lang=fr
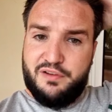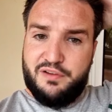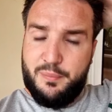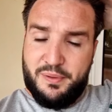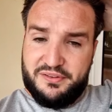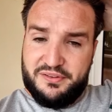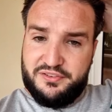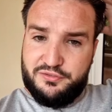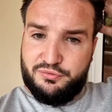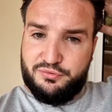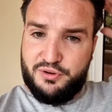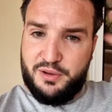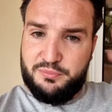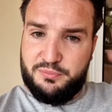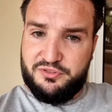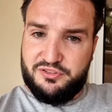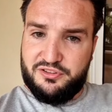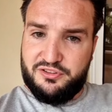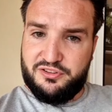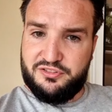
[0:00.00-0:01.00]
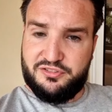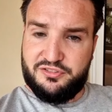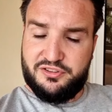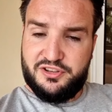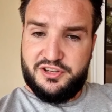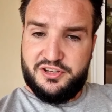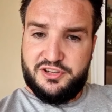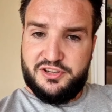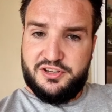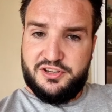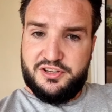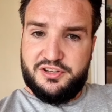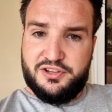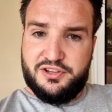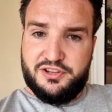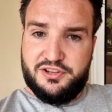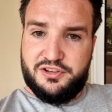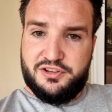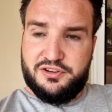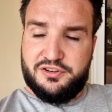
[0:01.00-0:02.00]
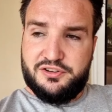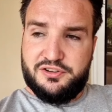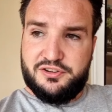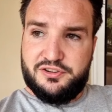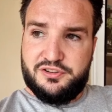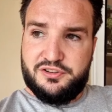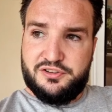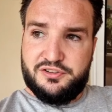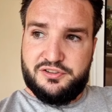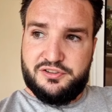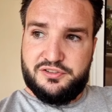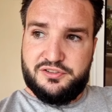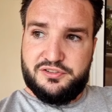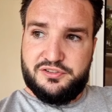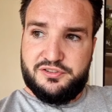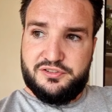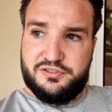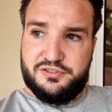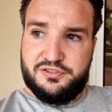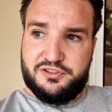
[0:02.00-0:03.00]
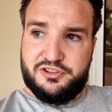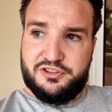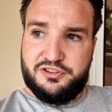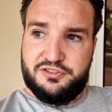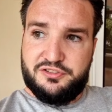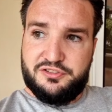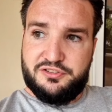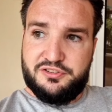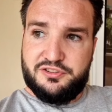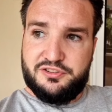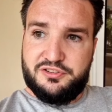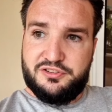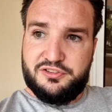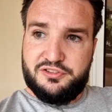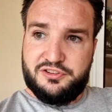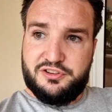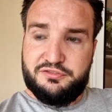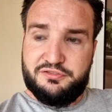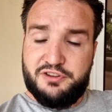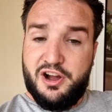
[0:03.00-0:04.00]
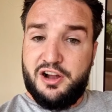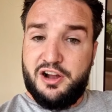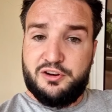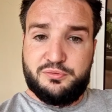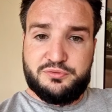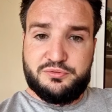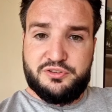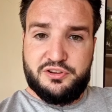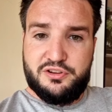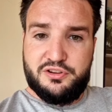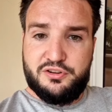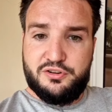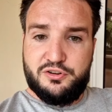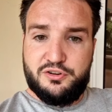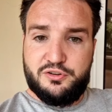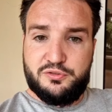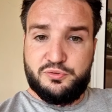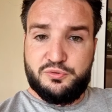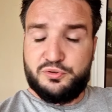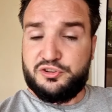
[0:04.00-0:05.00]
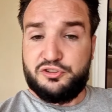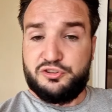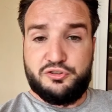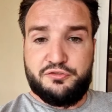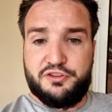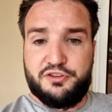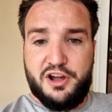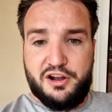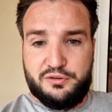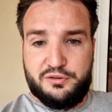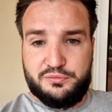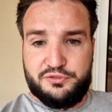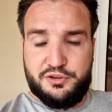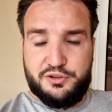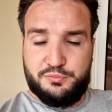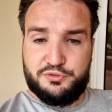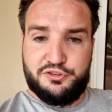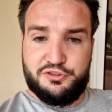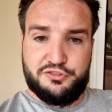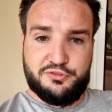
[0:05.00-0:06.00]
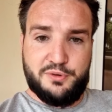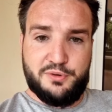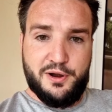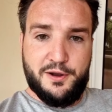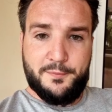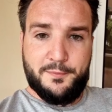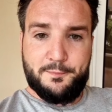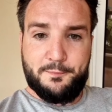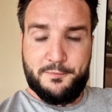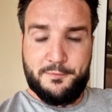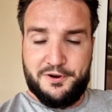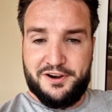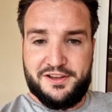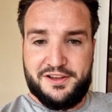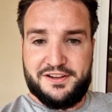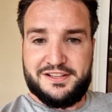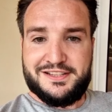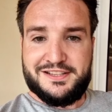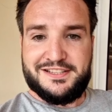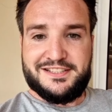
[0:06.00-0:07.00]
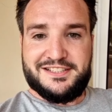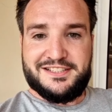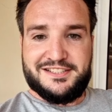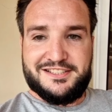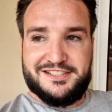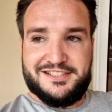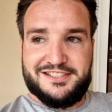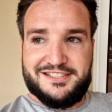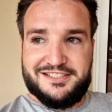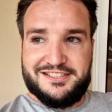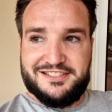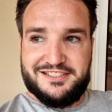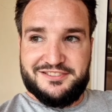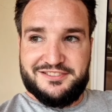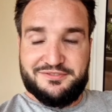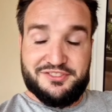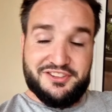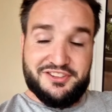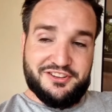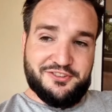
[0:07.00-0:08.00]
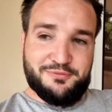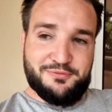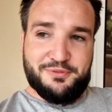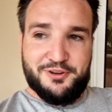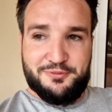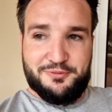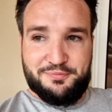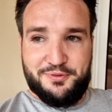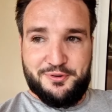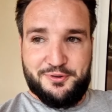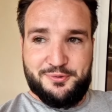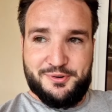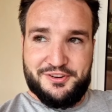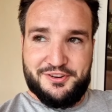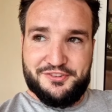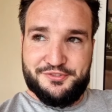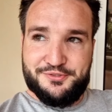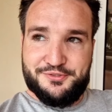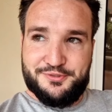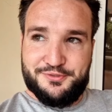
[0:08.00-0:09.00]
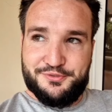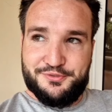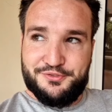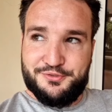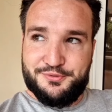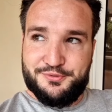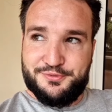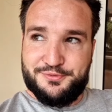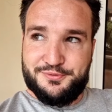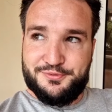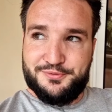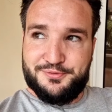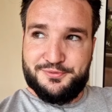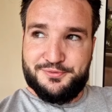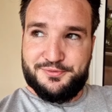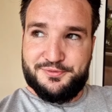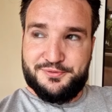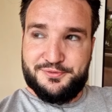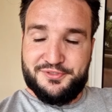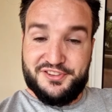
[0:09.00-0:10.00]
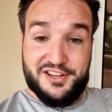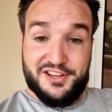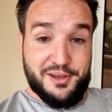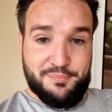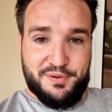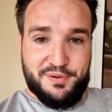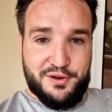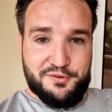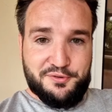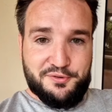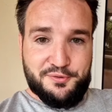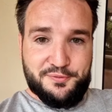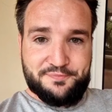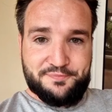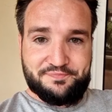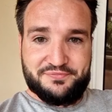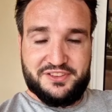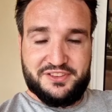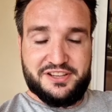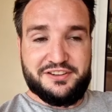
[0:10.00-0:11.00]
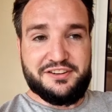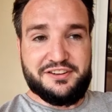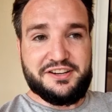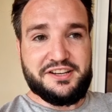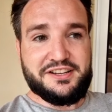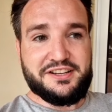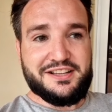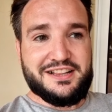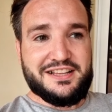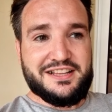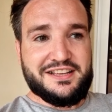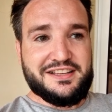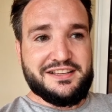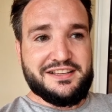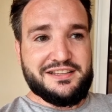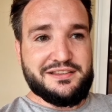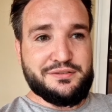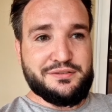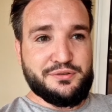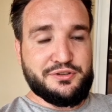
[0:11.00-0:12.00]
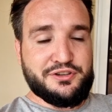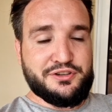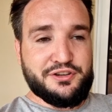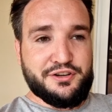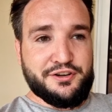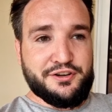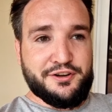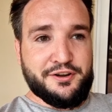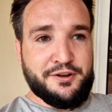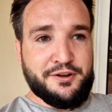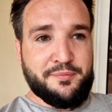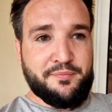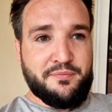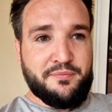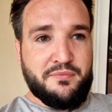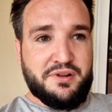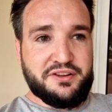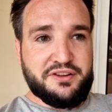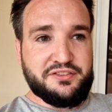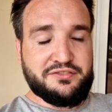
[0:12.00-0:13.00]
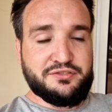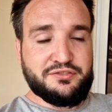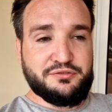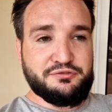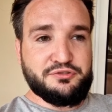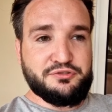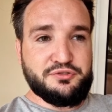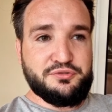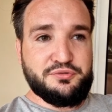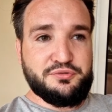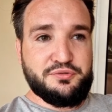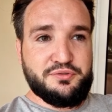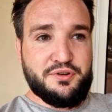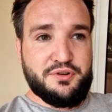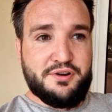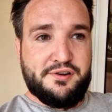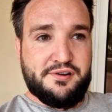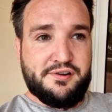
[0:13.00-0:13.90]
va passer sur M6 et qui, va raconter, donc qui devait raconter mon histoire. Voilà. vous allez comprendre pourquoi je, ça n'a pas eu lieu. Voilà. Donc ils sont venus,